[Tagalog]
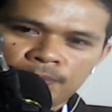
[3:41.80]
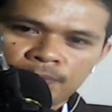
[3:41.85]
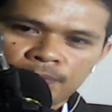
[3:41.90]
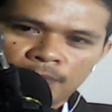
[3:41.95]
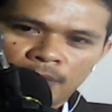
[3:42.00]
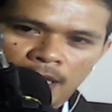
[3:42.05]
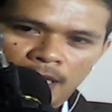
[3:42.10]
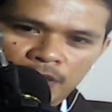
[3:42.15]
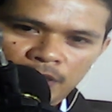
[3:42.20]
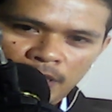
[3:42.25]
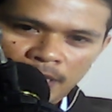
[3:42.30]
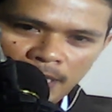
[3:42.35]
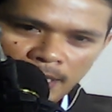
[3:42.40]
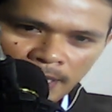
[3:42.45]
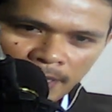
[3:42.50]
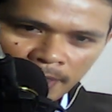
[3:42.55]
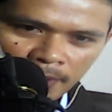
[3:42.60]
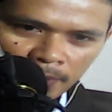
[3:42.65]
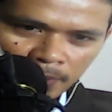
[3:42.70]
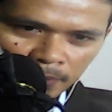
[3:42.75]
Na
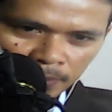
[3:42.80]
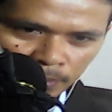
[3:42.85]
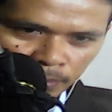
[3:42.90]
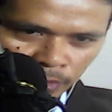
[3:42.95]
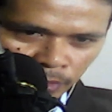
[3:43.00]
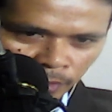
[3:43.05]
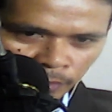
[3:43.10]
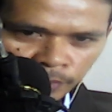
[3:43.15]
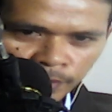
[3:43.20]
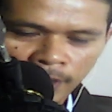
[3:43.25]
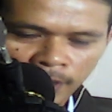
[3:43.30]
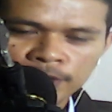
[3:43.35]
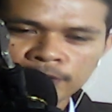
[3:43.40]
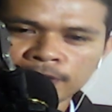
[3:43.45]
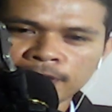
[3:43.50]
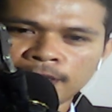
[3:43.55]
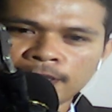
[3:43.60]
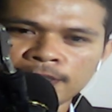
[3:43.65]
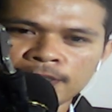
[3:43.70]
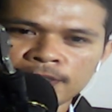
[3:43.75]
sila'y board of
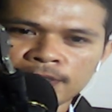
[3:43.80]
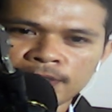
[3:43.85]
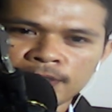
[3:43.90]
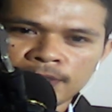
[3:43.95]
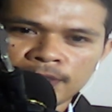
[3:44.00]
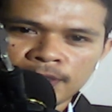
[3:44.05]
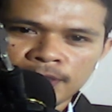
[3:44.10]
trustees,